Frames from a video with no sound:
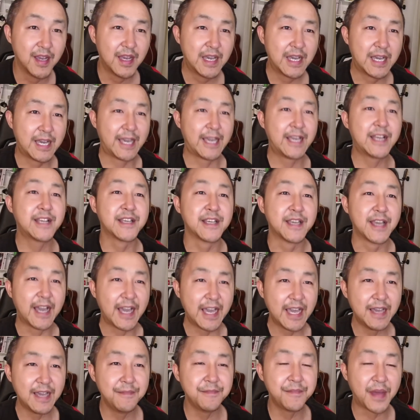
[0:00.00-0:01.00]
还给
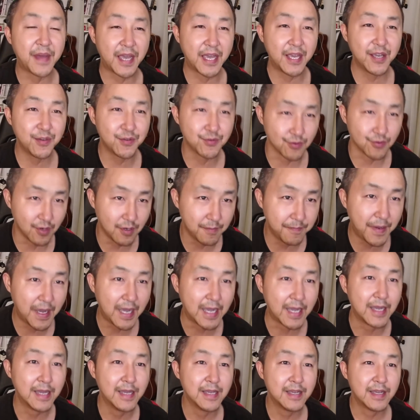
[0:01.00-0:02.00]
安排学
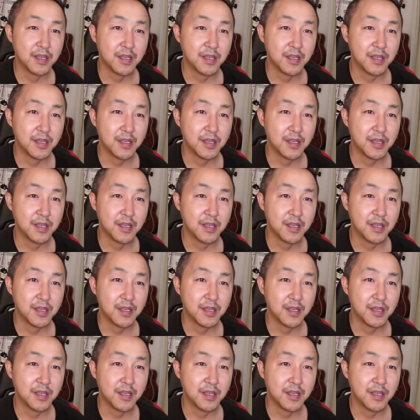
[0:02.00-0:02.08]
伴，